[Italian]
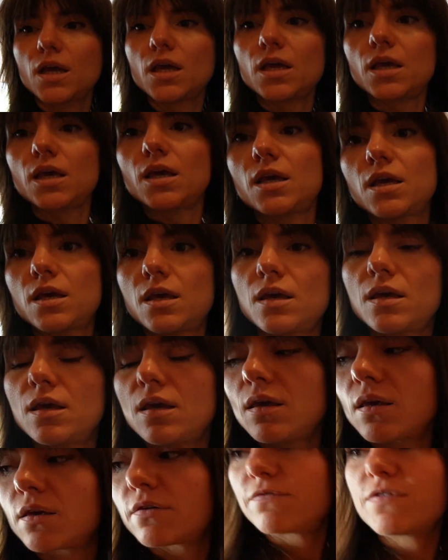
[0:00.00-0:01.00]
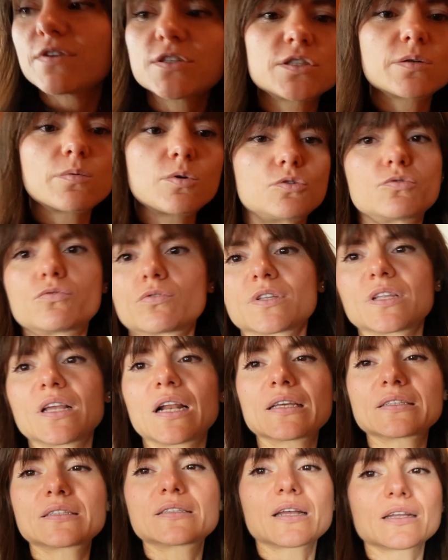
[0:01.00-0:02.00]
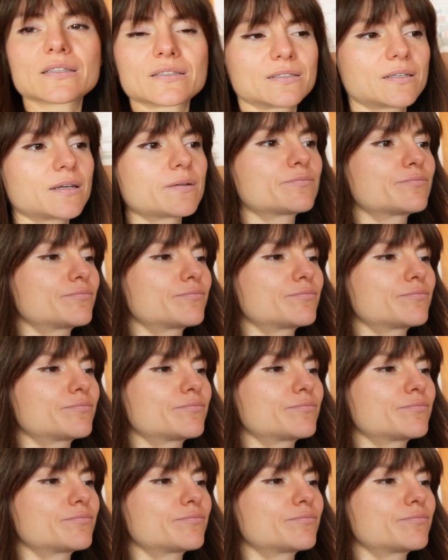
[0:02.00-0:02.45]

e facciamo il tour della stanza.